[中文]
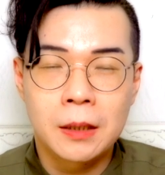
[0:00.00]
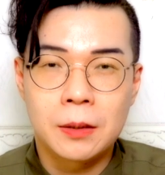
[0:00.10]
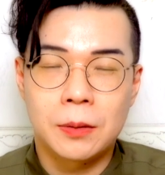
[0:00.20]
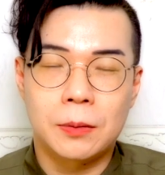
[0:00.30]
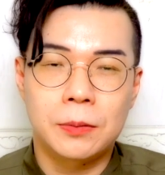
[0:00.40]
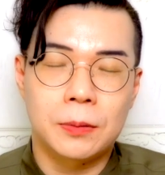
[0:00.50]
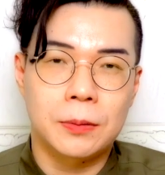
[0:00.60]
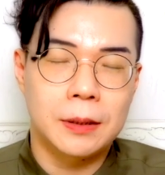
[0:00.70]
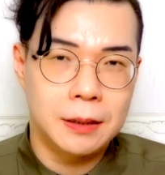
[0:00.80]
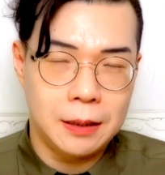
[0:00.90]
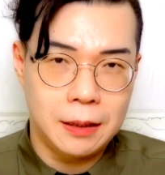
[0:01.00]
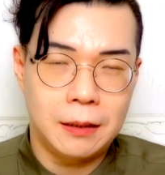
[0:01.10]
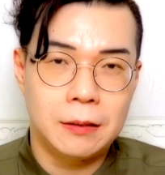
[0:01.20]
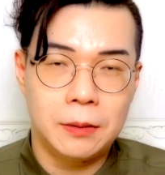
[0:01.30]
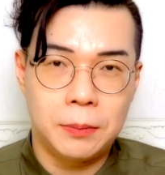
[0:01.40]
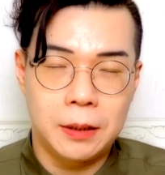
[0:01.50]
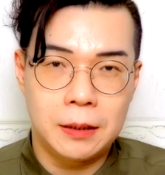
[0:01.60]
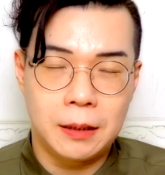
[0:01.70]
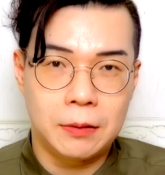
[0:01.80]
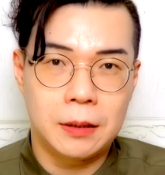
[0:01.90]
所以处女座的你呢，要特别
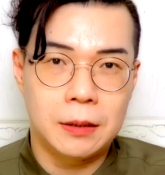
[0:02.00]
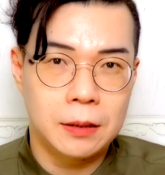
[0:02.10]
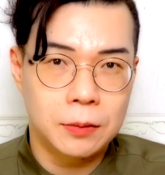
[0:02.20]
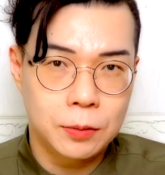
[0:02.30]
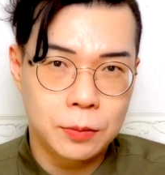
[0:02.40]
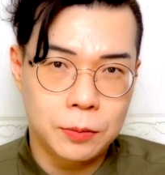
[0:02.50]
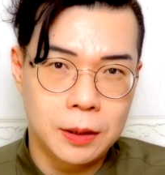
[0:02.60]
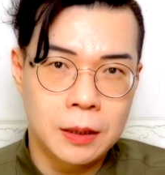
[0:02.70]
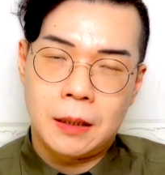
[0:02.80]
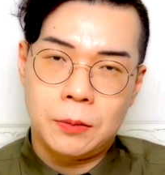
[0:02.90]
小心跟注意。